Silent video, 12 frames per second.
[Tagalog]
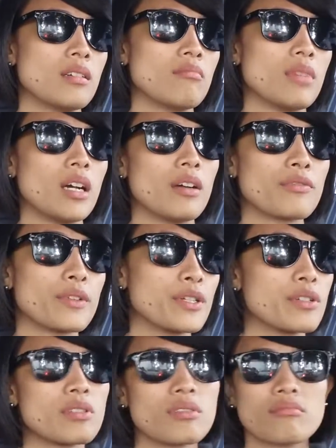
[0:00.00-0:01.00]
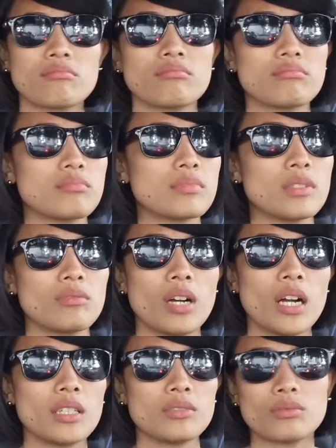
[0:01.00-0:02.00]
Mga first
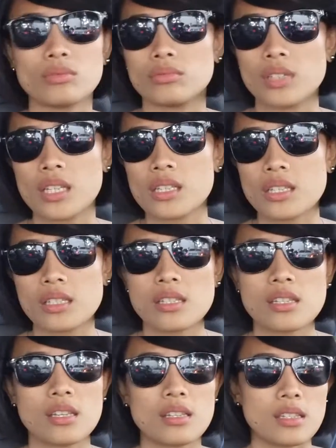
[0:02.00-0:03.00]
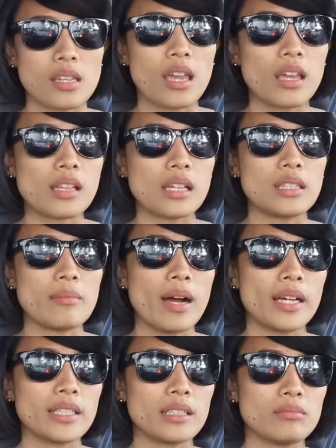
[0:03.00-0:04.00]
one, two instances, sige,
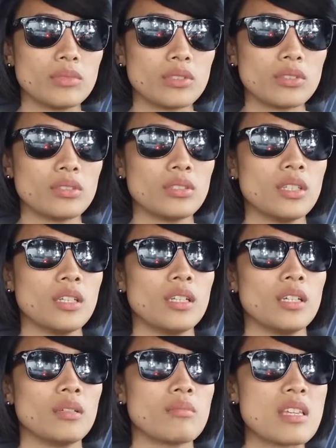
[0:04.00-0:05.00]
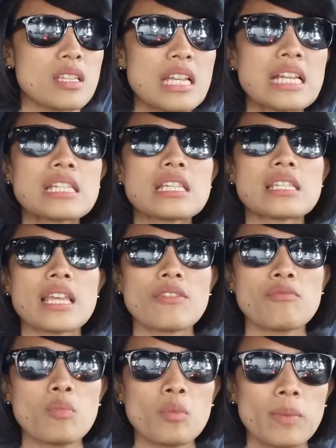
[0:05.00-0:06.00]
dadamayan mo. Minsan,
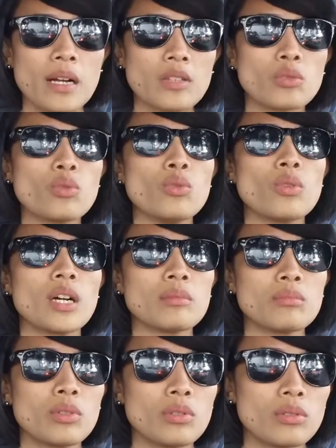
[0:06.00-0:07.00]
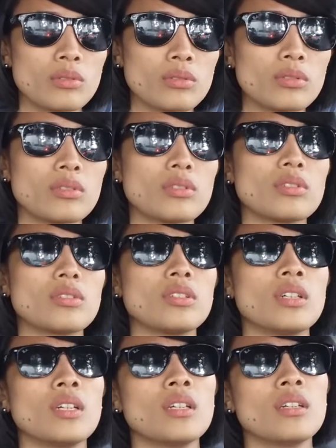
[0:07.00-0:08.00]
isi-save mo pa, tulungan mo ko,
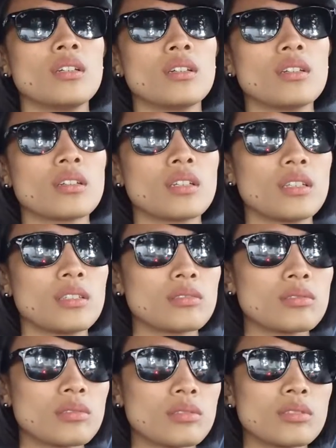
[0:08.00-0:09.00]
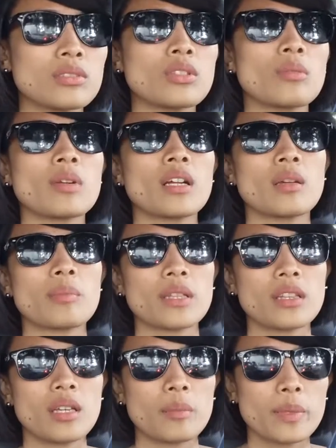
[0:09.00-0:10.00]
ganito, sobrang
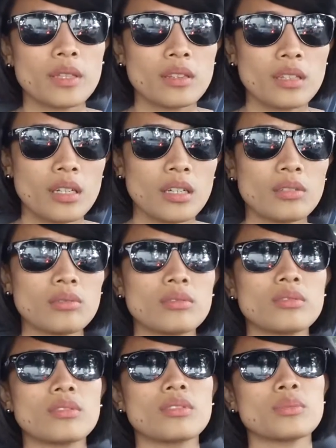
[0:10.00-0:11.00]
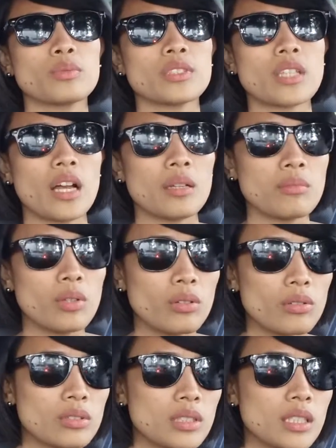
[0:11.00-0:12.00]
ipit na ipit na ako, puntahan mo
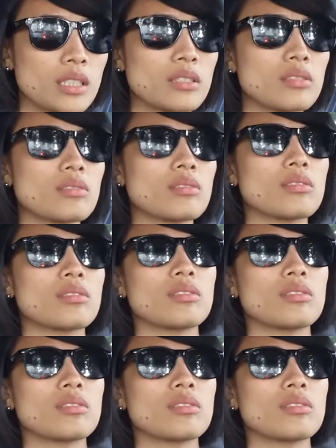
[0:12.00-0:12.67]
ako dito,